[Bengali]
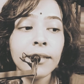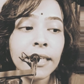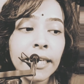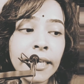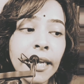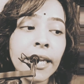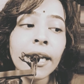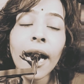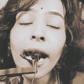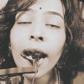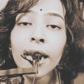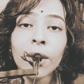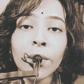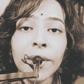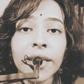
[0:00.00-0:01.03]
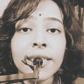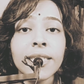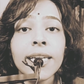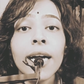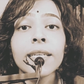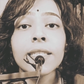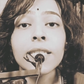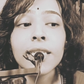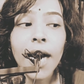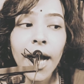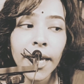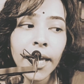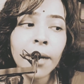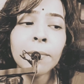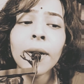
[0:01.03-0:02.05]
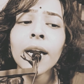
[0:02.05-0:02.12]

দিনের আলোয় যার ছায়া